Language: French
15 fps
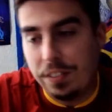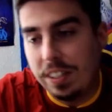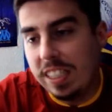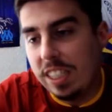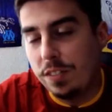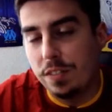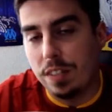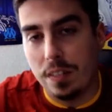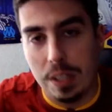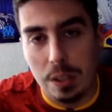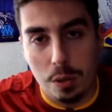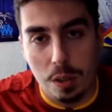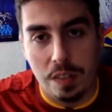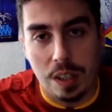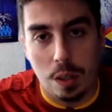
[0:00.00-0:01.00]
fini FIFA
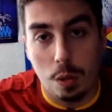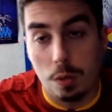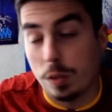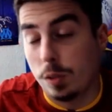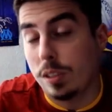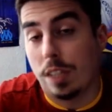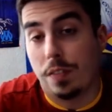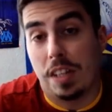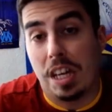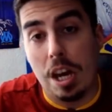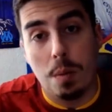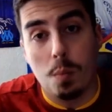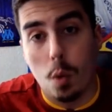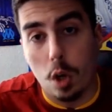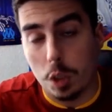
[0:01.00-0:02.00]
22 les frérots, de toute façon ça fait
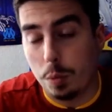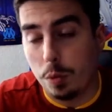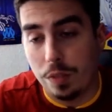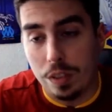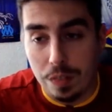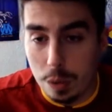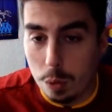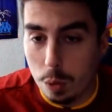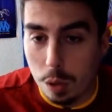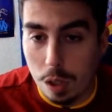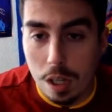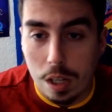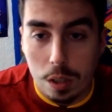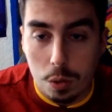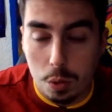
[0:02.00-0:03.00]
un mois que je plus fait de vidéo
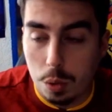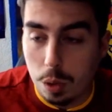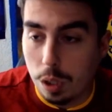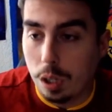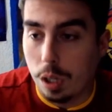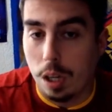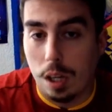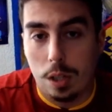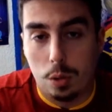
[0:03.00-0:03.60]
sur, euh,